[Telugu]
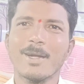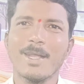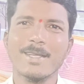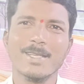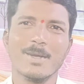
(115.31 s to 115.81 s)

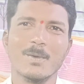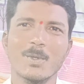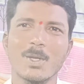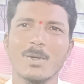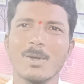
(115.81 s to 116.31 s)
టీచర్
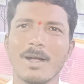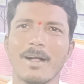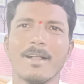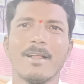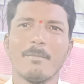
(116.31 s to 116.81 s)
ఉద్యోగులుగా
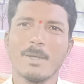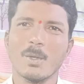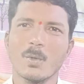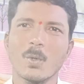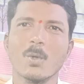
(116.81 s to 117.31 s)

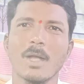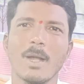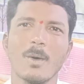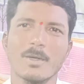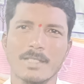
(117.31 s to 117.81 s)
మీరు
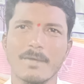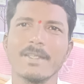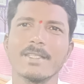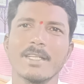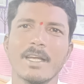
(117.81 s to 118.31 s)
గురుకులాల్లో
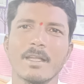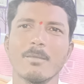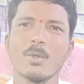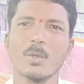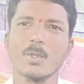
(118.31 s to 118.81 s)
సర్వీస్ చేయడానికి
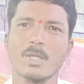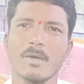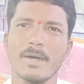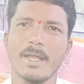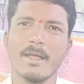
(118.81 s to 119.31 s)
ముందుకు
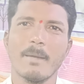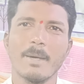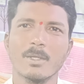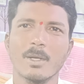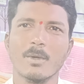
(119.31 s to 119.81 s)
వస్తున్నటువంటి అభ్యర్థులకు